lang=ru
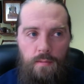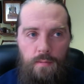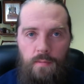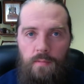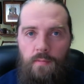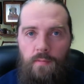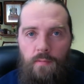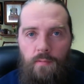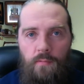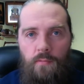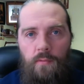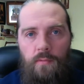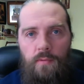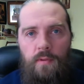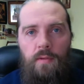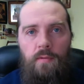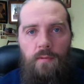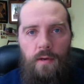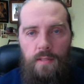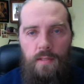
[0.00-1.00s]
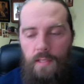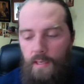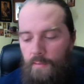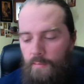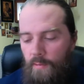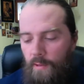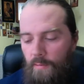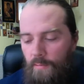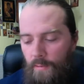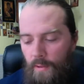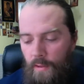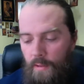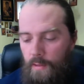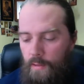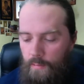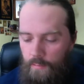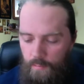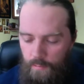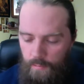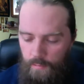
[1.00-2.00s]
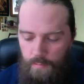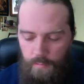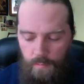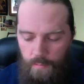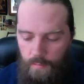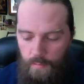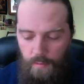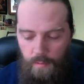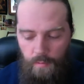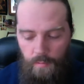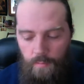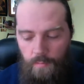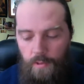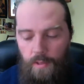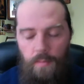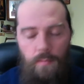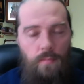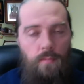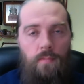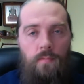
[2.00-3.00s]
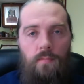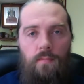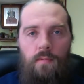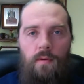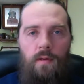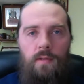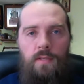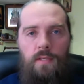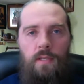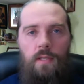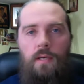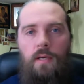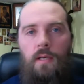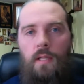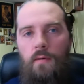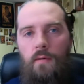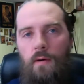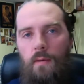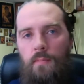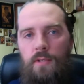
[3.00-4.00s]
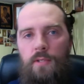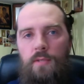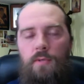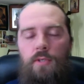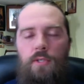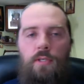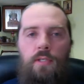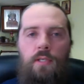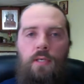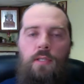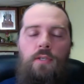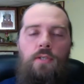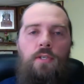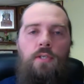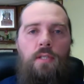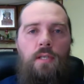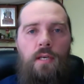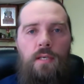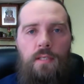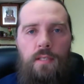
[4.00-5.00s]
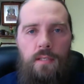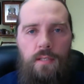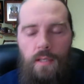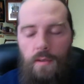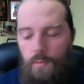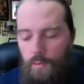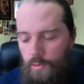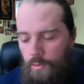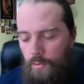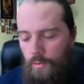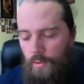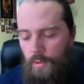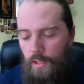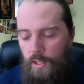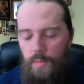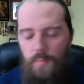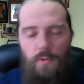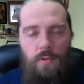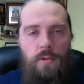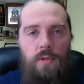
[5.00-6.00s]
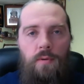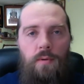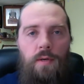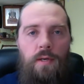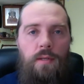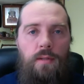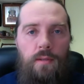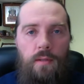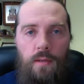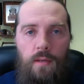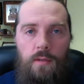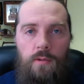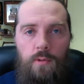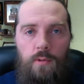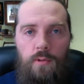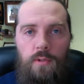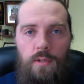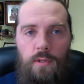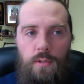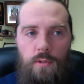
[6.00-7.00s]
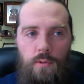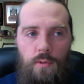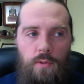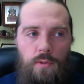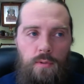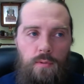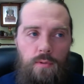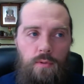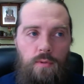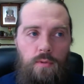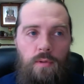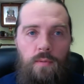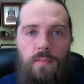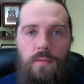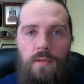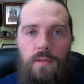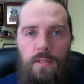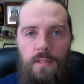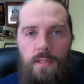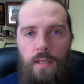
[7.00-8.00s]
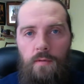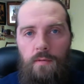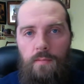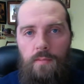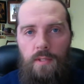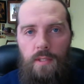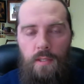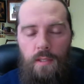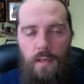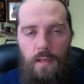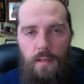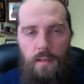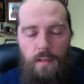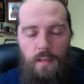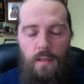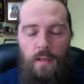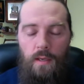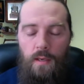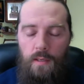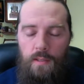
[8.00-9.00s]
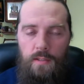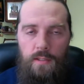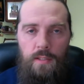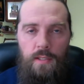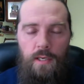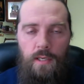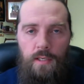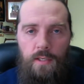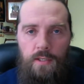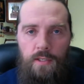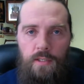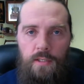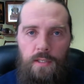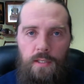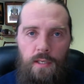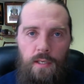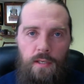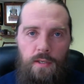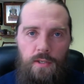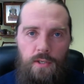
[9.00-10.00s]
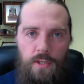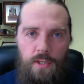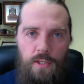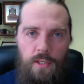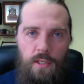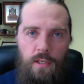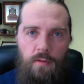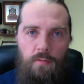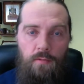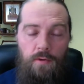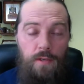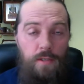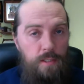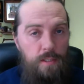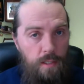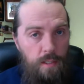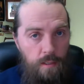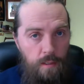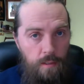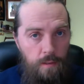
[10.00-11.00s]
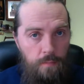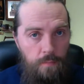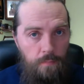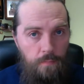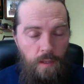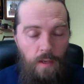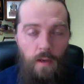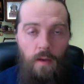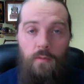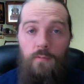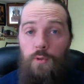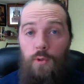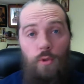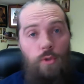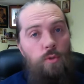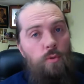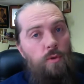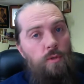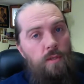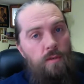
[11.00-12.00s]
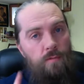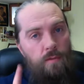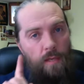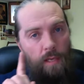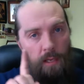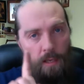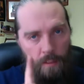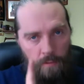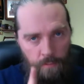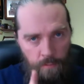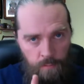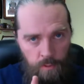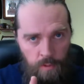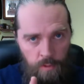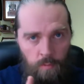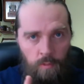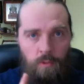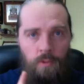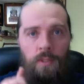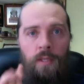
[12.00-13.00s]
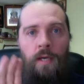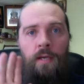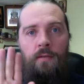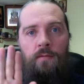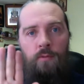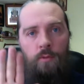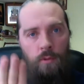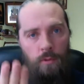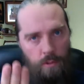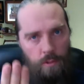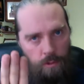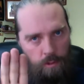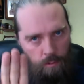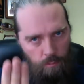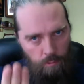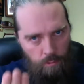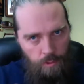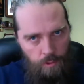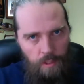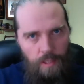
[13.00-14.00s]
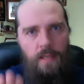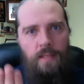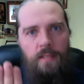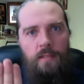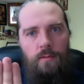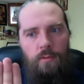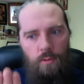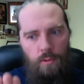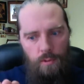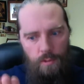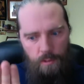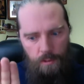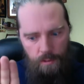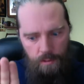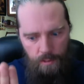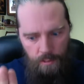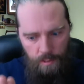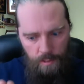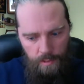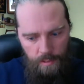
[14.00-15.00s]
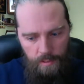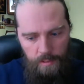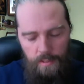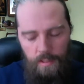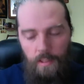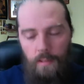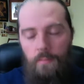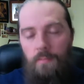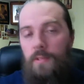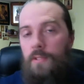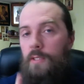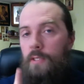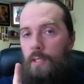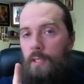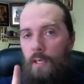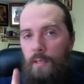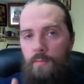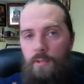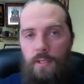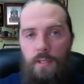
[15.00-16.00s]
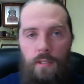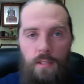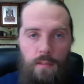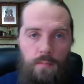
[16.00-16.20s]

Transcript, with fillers: в Евангелии от Матфея там прям целая глава посвящена. Начинается с того, что Господь говорит, Иисус Христос, что на Моисеевом седали, седалище сели книжники и фарисеи. Все, что они велят вам соблюдать, все это соблюдайте, все это делайте, по делам же их не